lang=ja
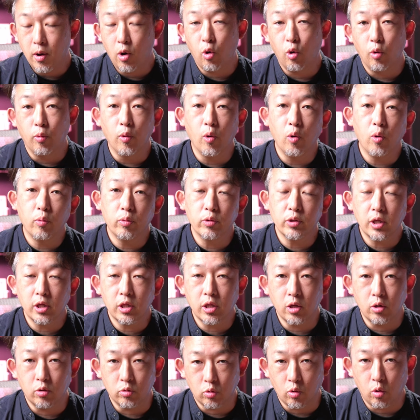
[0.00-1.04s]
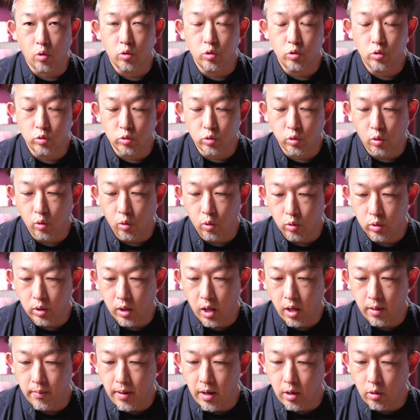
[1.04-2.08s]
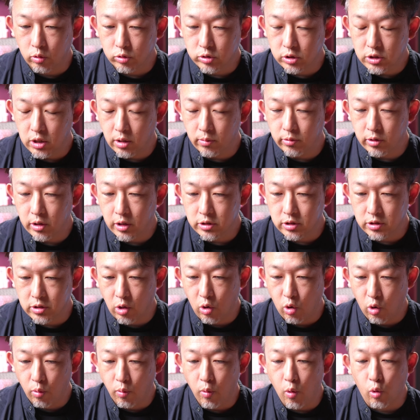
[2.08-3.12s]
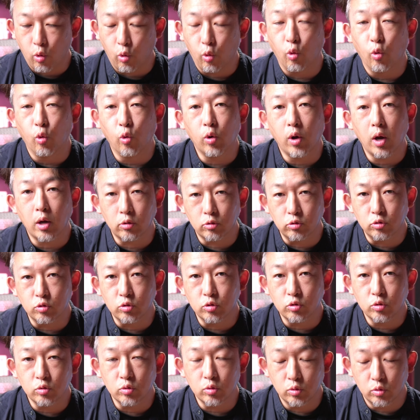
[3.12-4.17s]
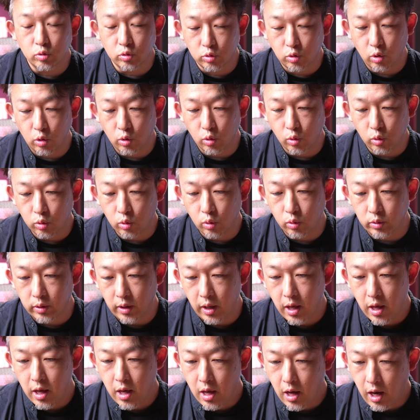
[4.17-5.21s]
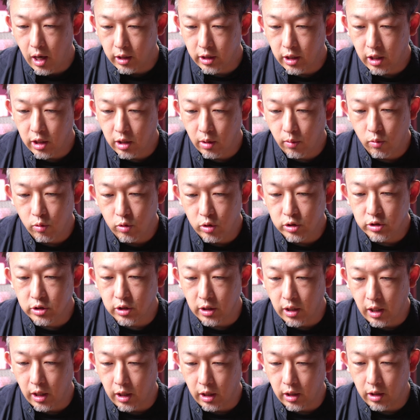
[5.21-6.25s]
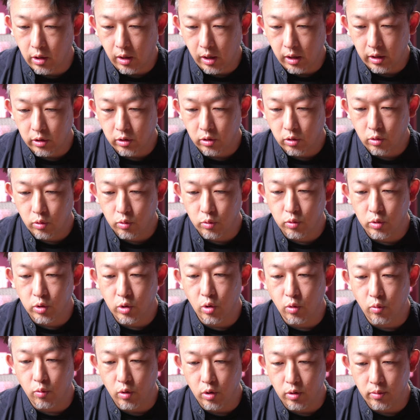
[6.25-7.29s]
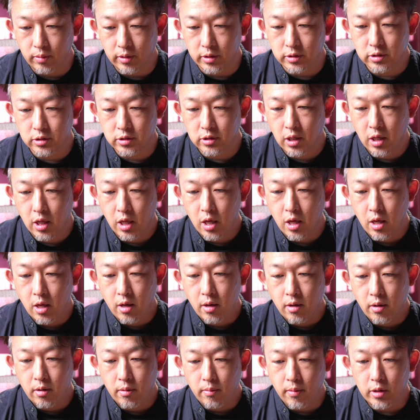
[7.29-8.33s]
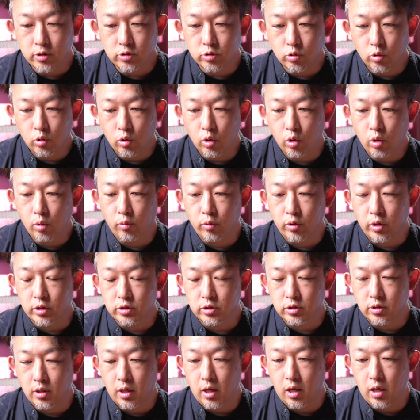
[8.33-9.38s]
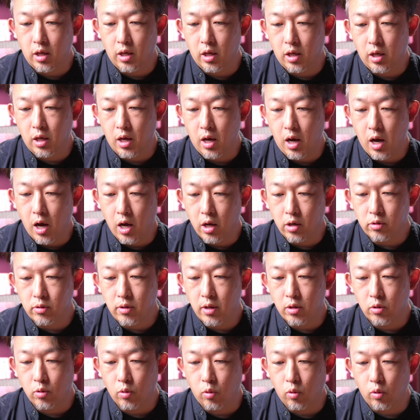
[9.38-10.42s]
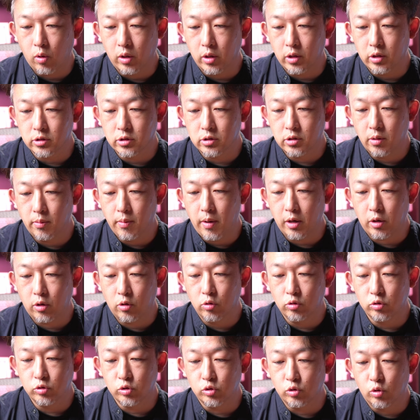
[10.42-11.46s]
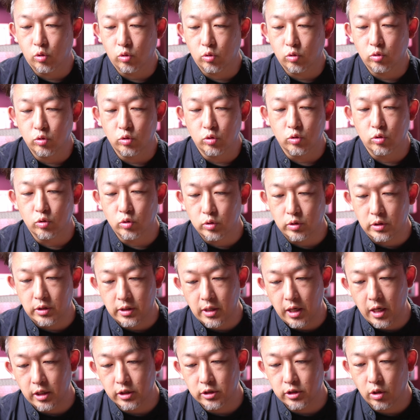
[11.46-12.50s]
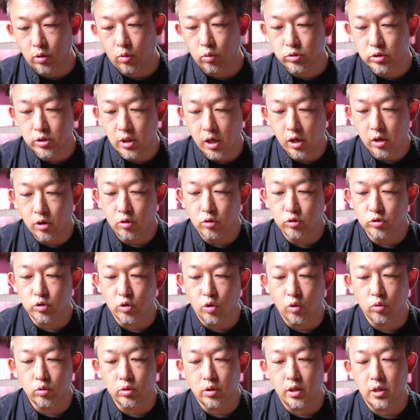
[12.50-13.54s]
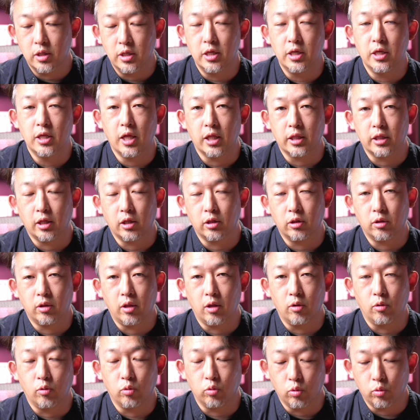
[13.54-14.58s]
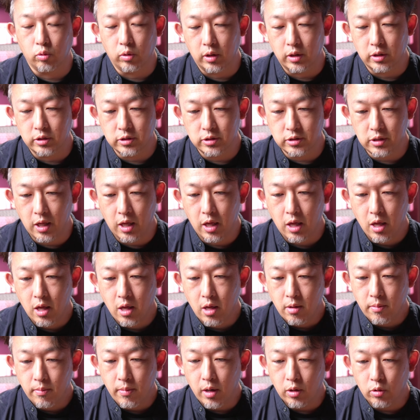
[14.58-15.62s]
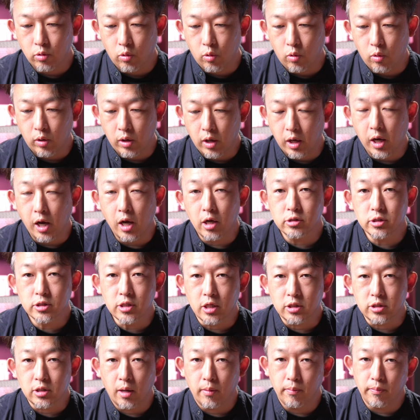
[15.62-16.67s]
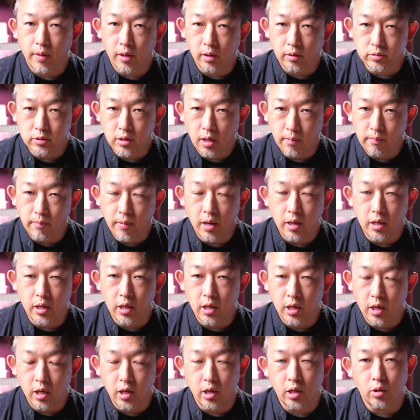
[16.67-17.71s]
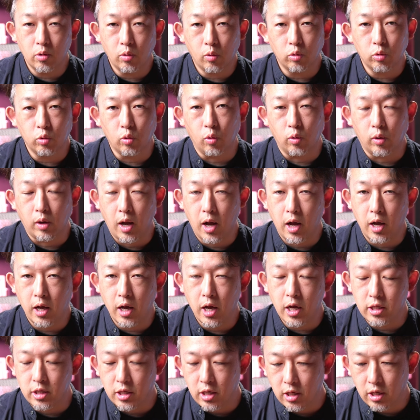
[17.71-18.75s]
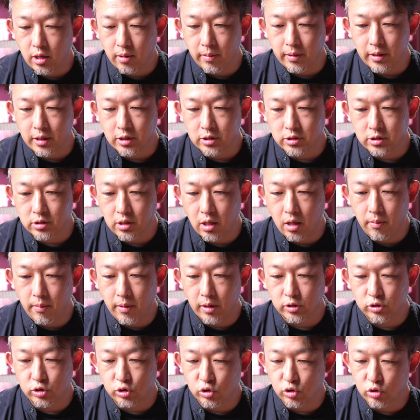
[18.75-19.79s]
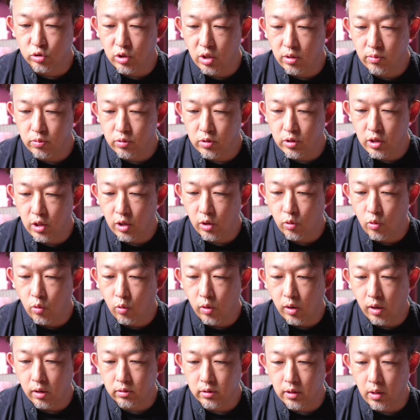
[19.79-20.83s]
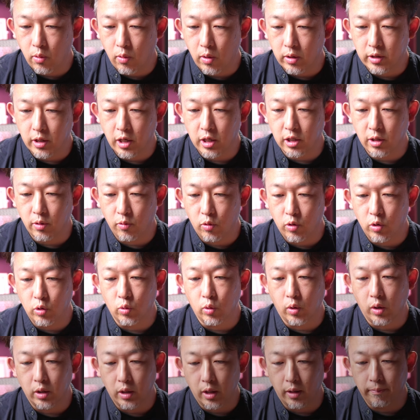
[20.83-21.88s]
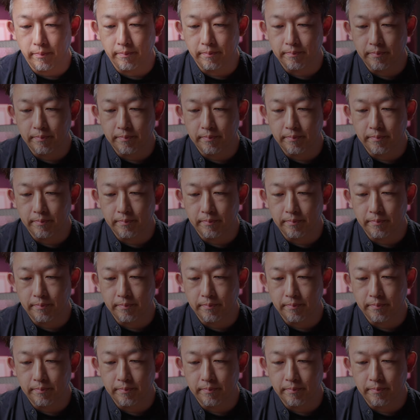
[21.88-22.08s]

ら、ほぼほぼ出ているというところで、こちらもですね、ほぼ合格ということをね、与えてもいいんじゃないかというふうに思います。それよりもですね、RA の方がですね、96に対して、こちらが 96.2 だったっていうことでですね、価格差303倍のことを考えていけばですね、十二分に合格点を与えてもいいのかな。